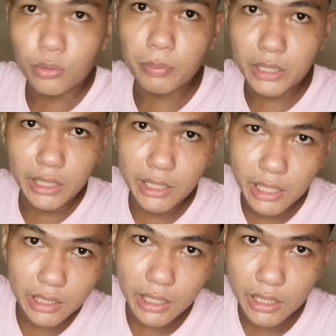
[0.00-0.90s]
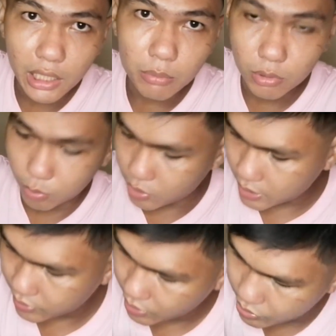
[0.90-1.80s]
Yung pagdidikitan niya,
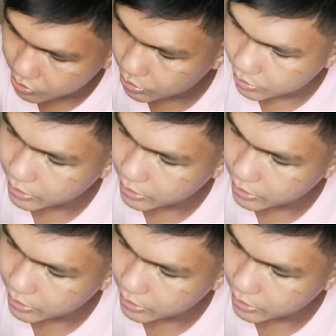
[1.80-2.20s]
pupunasan niya.